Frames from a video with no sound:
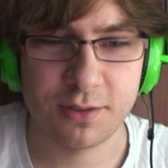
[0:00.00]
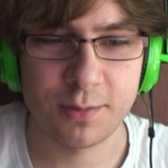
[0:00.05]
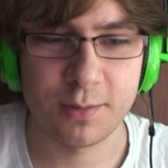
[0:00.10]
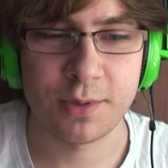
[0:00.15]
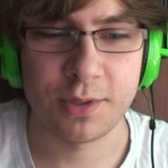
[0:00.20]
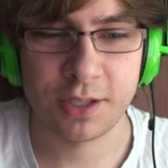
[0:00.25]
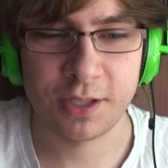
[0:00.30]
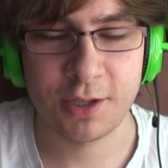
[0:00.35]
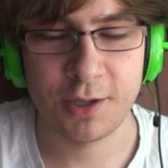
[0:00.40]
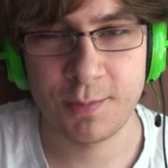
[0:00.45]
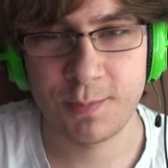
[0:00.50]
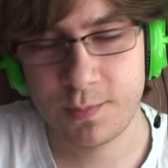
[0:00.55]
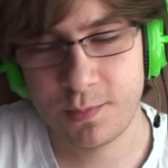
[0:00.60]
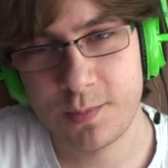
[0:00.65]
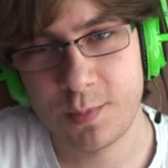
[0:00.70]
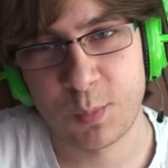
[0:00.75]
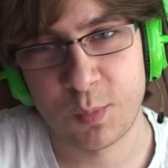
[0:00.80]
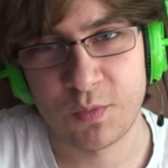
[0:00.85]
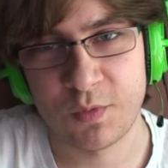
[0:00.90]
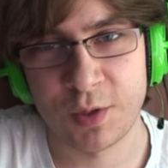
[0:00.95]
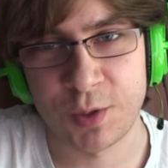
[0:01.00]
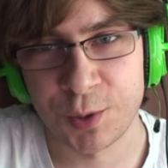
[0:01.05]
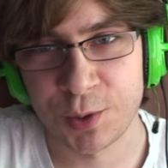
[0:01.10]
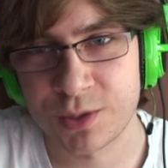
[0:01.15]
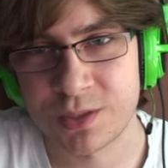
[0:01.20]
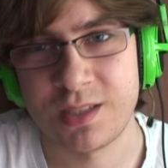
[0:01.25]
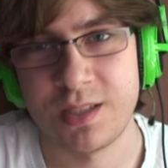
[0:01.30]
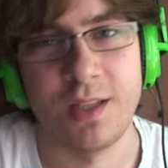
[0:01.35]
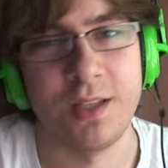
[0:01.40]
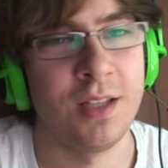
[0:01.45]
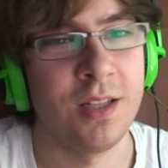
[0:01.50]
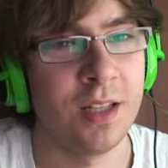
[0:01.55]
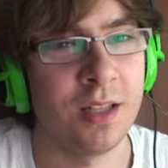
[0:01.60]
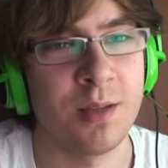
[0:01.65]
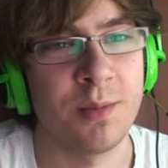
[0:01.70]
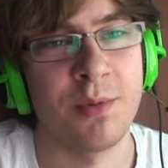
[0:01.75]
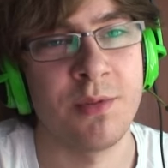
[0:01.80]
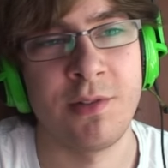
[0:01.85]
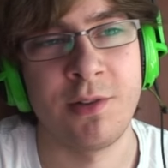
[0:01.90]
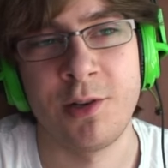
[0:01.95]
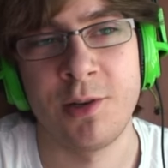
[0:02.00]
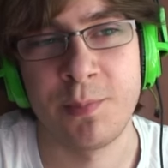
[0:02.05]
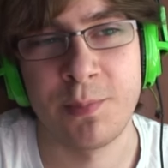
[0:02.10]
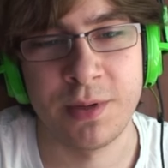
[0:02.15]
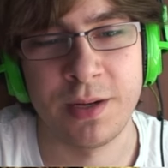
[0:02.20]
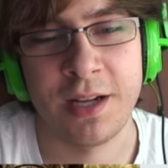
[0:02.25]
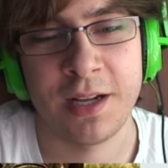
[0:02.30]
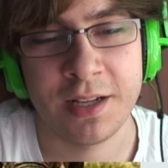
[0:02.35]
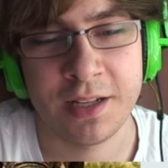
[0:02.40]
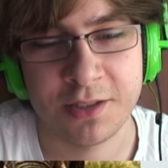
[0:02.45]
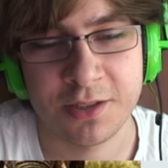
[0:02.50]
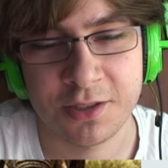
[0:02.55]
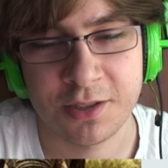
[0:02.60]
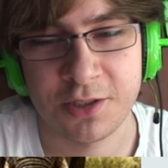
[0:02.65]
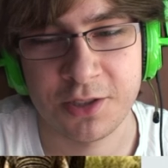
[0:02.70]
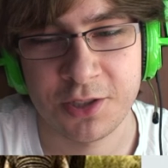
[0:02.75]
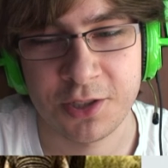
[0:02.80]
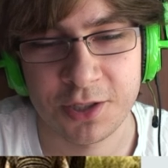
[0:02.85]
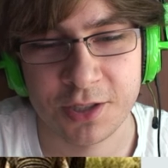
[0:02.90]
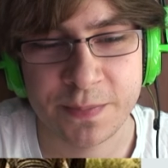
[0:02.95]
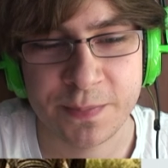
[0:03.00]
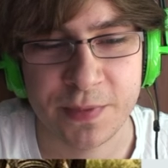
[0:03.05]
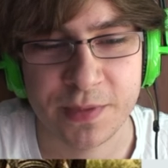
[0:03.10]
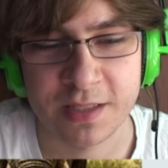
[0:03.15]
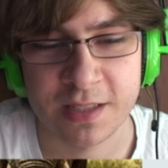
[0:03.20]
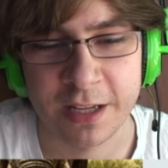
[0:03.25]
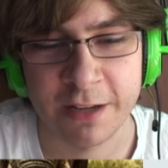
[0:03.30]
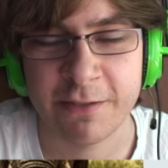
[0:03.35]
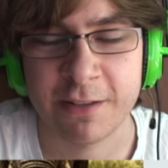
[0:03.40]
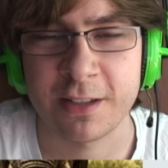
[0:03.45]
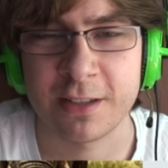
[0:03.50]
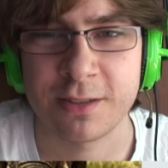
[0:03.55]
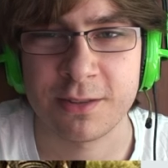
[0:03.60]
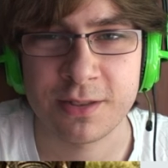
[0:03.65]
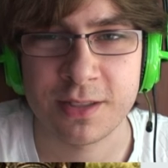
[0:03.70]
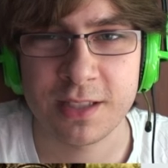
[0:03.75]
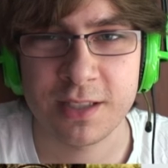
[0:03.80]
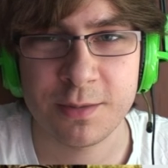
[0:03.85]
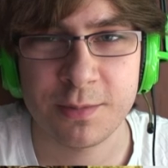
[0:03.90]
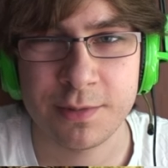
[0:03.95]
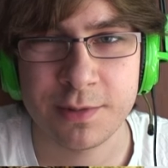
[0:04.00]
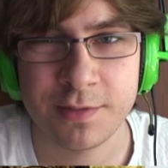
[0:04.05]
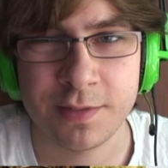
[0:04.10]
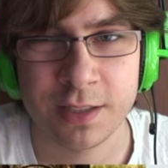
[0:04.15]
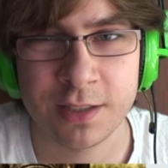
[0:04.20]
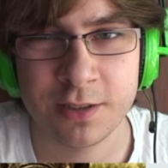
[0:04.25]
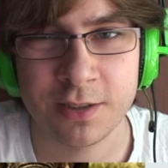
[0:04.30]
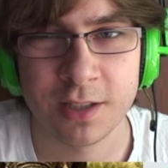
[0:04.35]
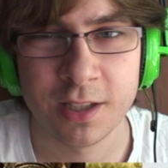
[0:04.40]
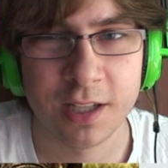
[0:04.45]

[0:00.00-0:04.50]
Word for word: no bo takiego typowego Rosjanina, typowego Polaka, coś to się rozpoznał Francuza typowego.